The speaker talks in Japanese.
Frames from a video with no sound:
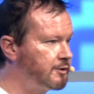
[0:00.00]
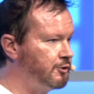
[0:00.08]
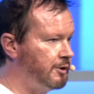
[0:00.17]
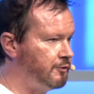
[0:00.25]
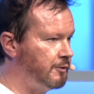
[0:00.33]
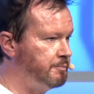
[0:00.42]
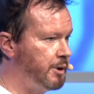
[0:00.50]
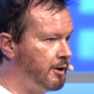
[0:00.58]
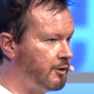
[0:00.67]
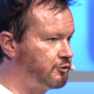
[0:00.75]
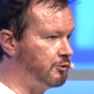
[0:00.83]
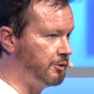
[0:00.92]
次元数
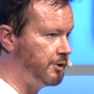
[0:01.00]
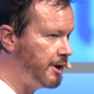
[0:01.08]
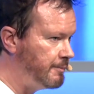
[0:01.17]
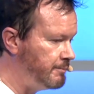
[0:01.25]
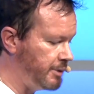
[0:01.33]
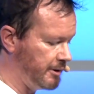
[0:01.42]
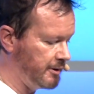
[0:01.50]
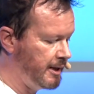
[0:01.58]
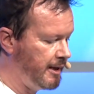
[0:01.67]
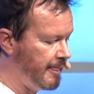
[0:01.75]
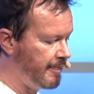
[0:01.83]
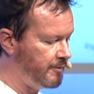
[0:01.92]
の考え方
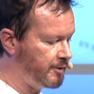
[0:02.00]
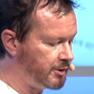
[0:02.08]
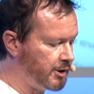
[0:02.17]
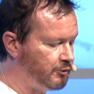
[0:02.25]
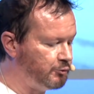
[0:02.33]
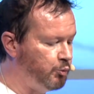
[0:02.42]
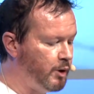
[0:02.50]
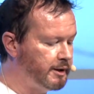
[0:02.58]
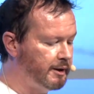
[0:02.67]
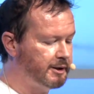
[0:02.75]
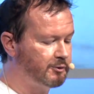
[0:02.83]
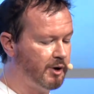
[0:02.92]
ができるかと思いま
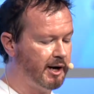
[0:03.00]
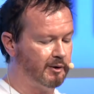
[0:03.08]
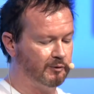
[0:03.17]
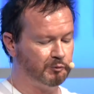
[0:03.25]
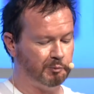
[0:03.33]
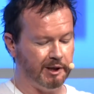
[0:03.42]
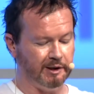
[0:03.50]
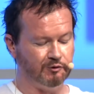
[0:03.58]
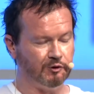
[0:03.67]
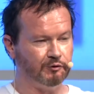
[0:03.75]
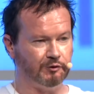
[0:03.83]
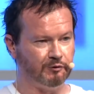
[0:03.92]
すフラクタルと
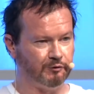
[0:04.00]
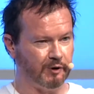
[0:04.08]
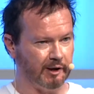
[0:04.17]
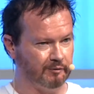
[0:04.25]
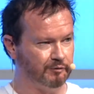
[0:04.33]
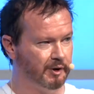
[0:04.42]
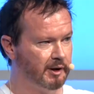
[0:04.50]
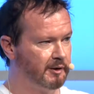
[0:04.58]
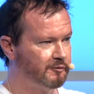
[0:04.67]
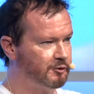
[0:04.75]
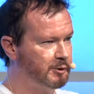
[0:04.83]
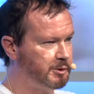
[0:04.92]
いうのは部
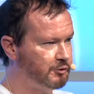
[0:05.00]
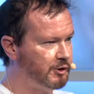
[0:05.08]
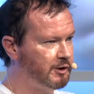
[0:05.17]
分的な